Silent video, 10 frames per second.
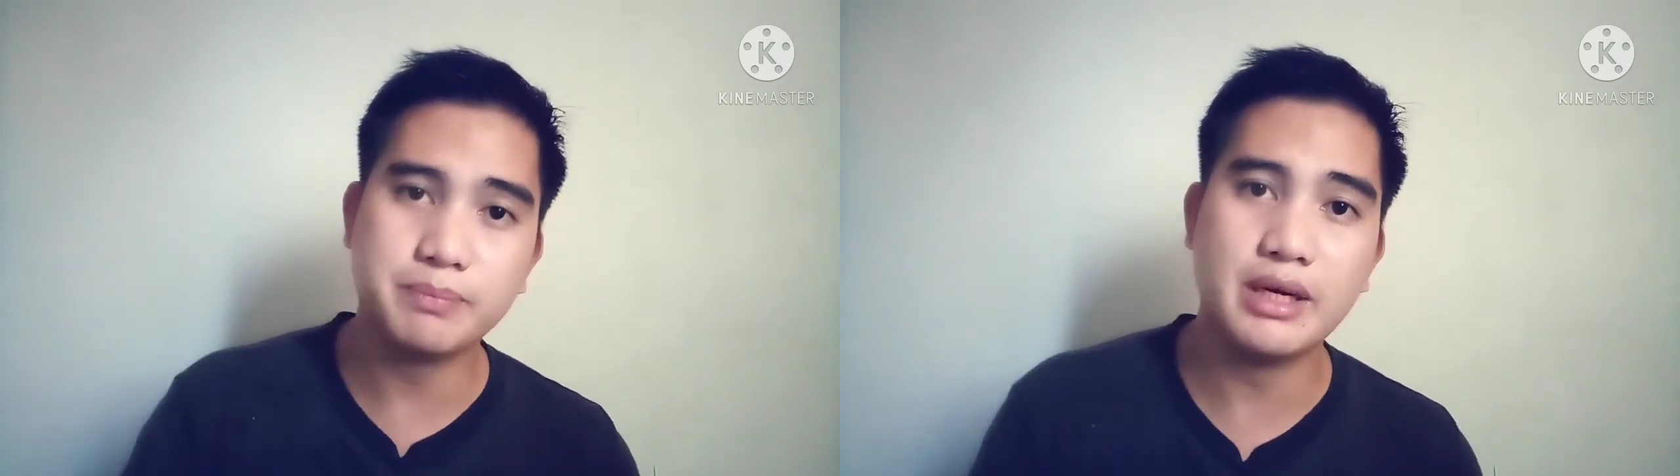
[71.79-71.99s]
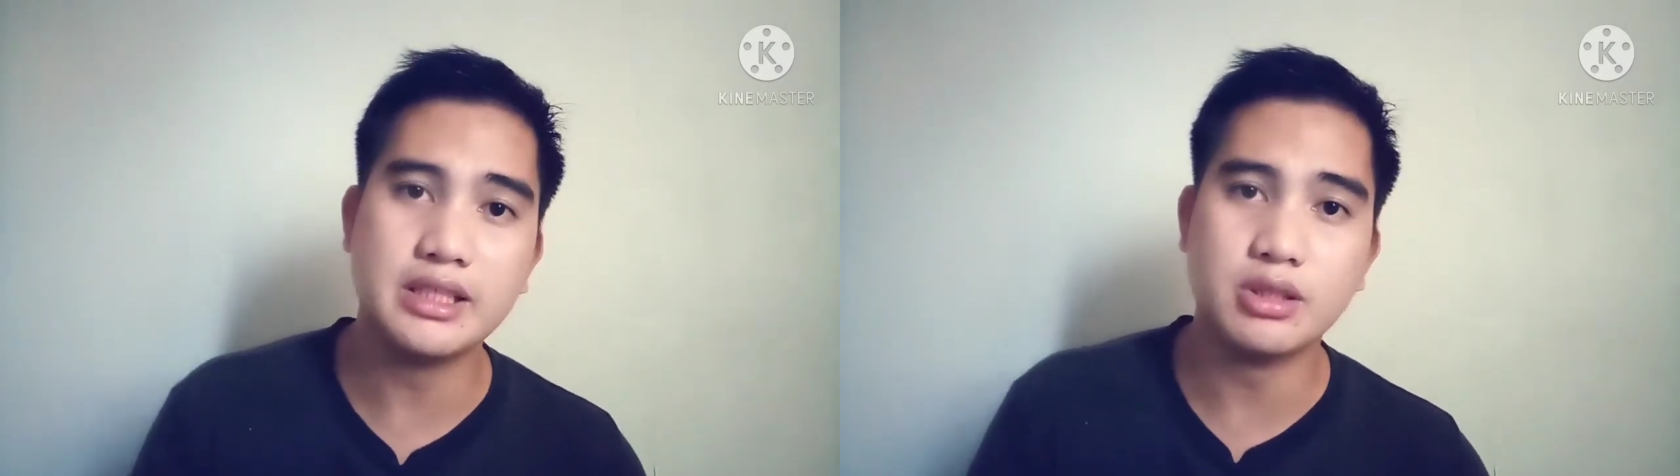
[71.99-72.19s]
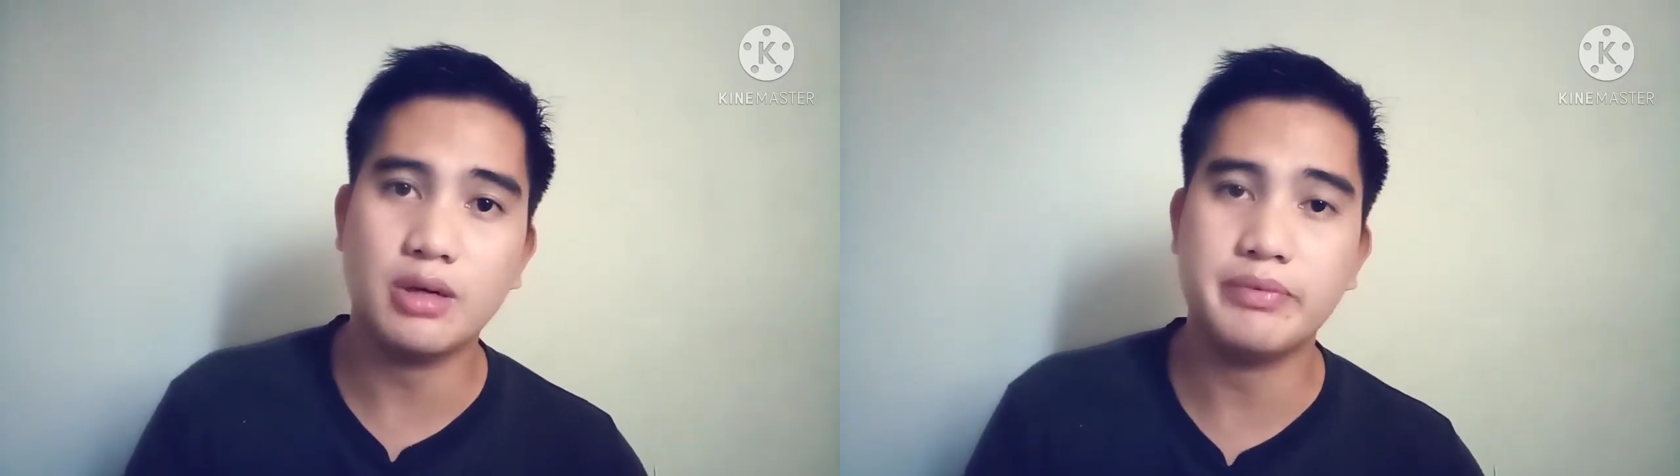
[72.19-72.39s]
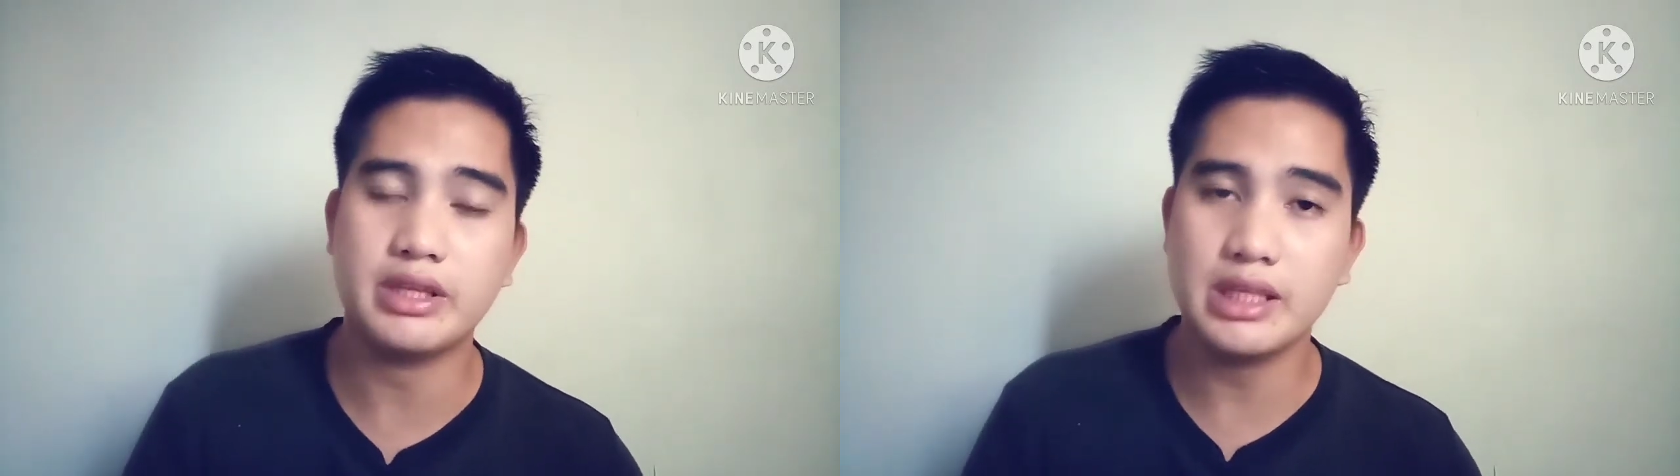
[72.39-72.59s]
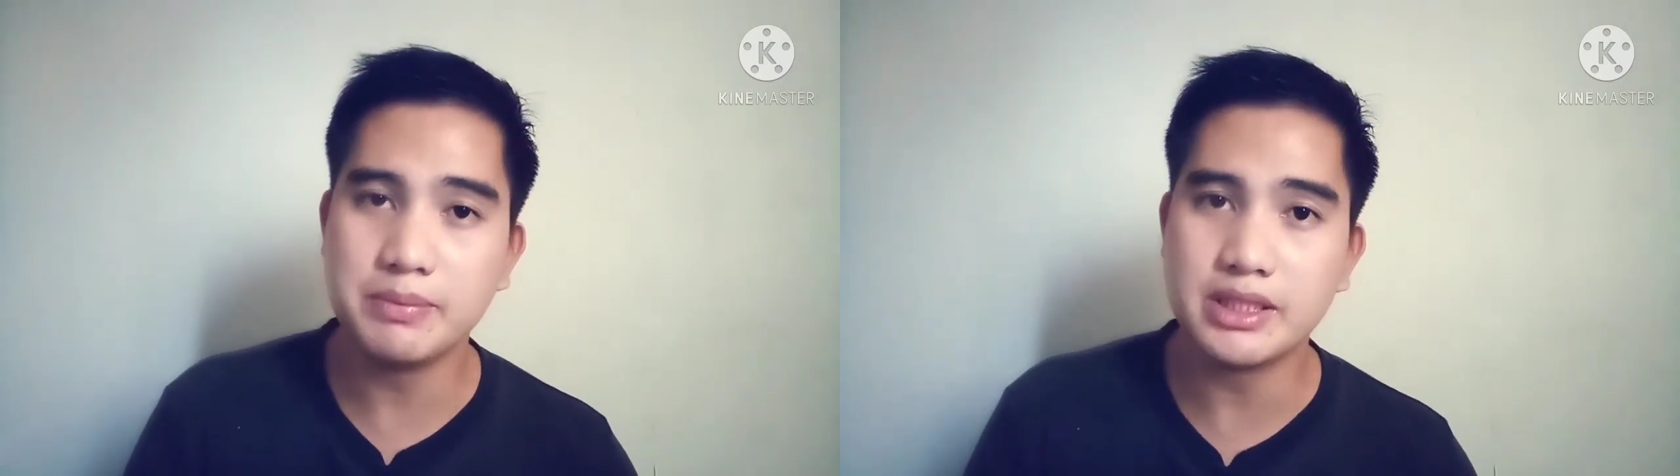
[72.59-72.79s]
parts of the
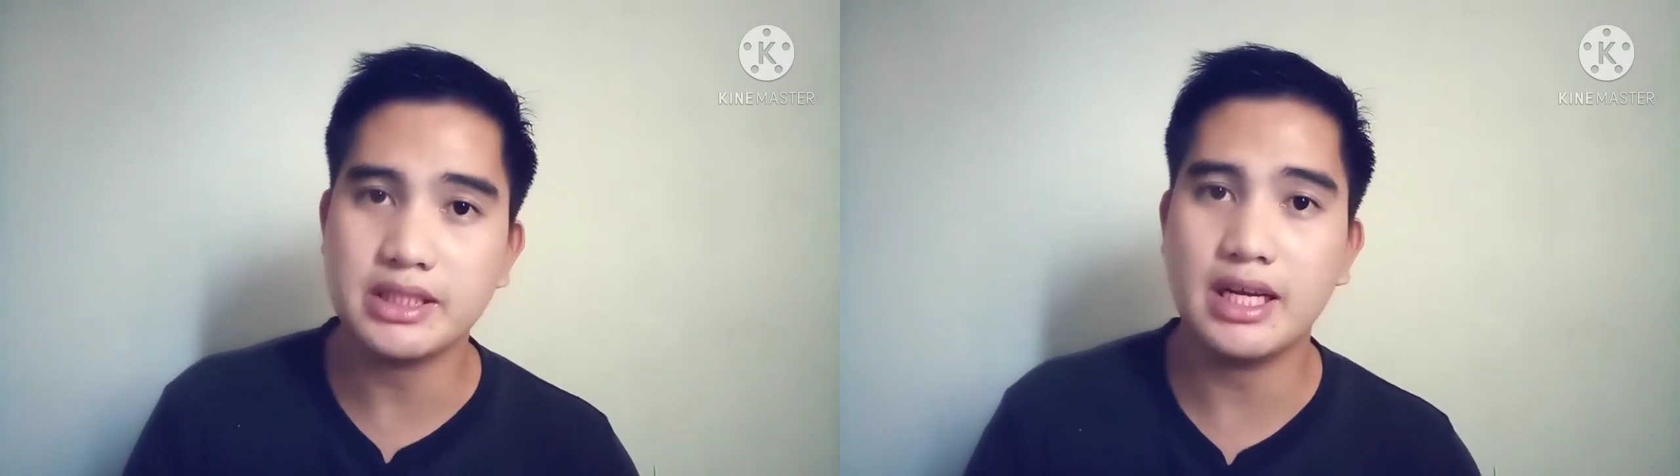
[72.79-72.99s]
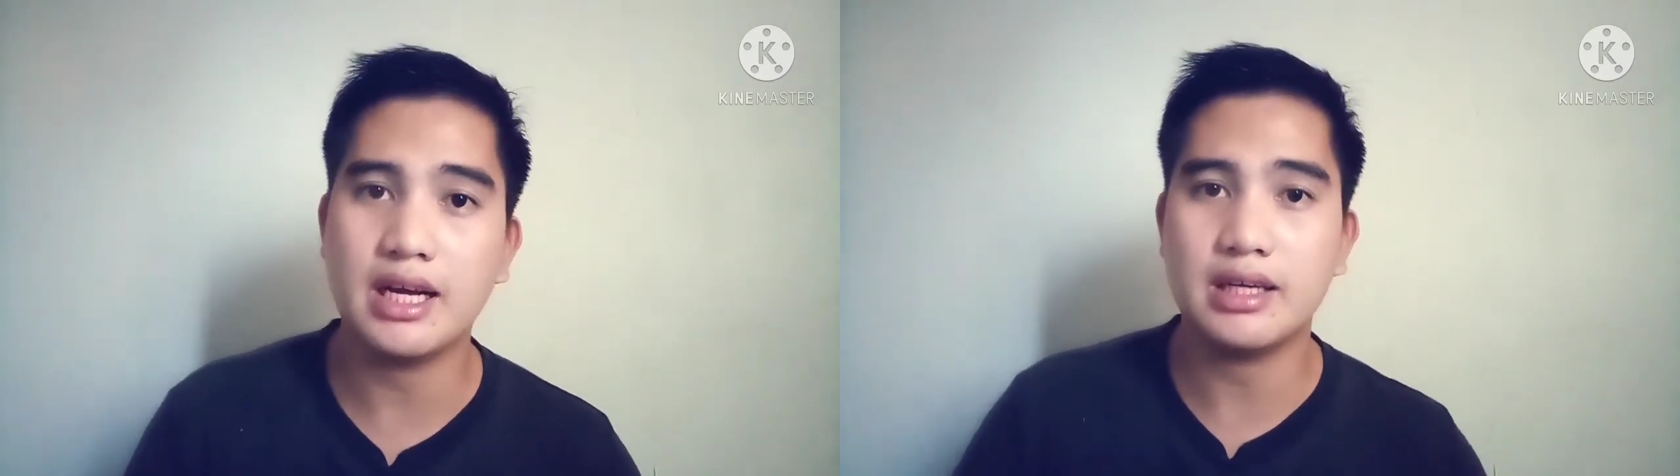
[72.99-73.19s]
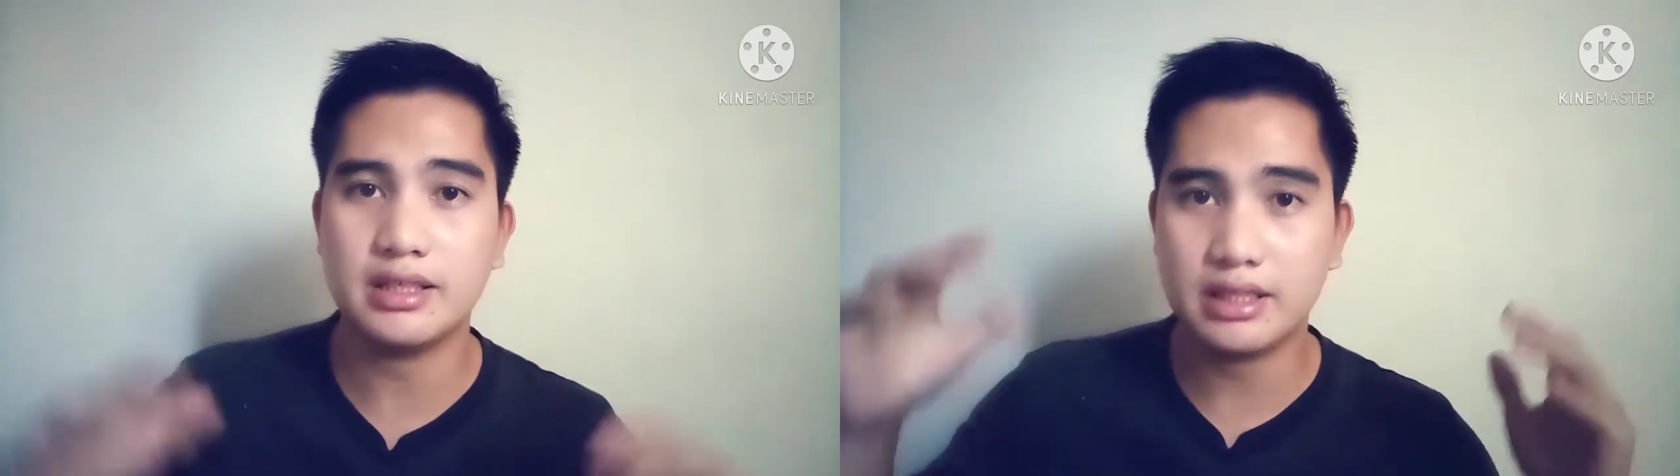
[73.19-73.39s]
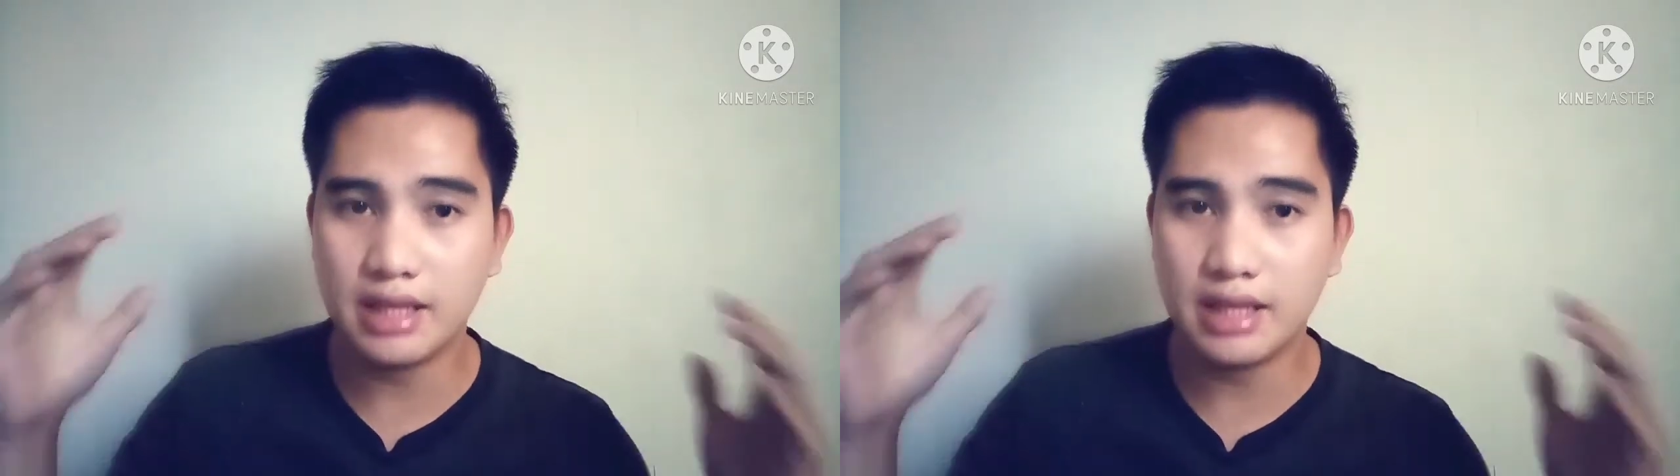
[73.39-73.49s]
tips na